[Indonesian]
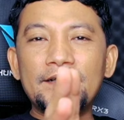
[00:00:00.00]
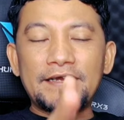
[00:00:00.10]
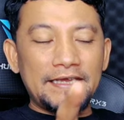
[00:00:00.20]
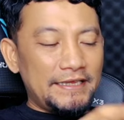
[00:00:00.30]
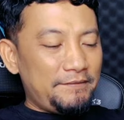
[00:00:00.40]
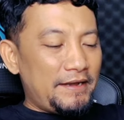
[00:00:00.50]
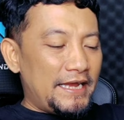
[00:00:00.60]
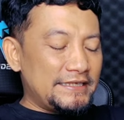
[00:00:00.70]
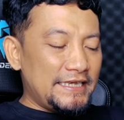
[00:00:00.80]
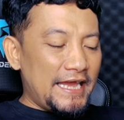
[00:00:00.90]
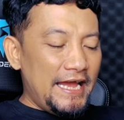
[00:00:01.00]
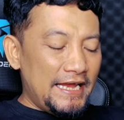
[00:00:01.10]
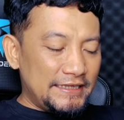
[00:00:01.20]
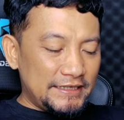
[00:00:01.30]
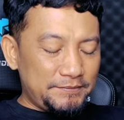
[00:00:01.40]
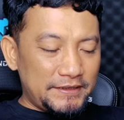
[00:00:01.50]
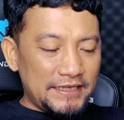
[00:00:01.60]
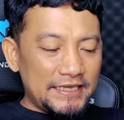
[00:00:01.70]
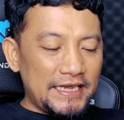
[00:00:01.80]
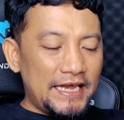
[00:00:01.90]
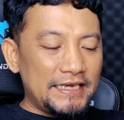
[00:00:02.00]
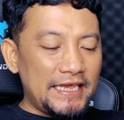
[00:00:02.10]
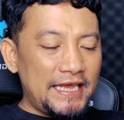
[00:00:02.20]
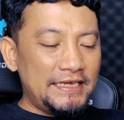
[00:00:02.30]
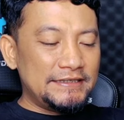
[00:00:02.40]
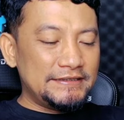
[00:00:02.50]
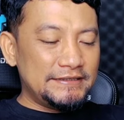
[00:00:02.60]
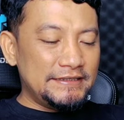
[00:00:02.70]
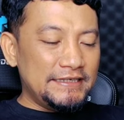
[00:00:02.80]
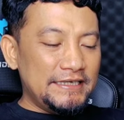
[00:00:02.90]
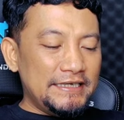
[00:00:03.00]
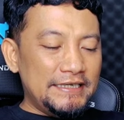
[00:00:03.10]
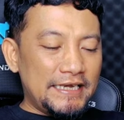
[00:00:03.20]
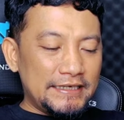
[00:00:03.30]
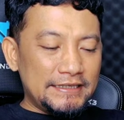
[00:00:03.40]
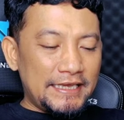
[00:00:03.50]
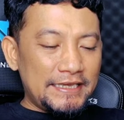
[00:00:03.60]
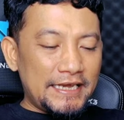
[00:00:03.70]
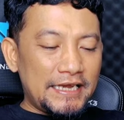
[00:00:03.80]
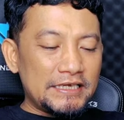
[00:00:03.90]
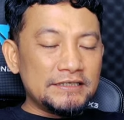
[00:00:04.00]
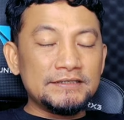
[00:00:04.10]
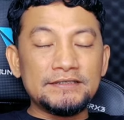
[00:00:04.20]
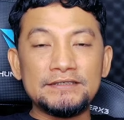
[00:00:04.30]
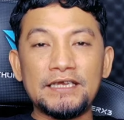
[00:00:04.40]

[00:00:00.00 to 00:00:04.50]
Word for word: Oke, terima kasih ya atas pertanyaannya yang ditanyakan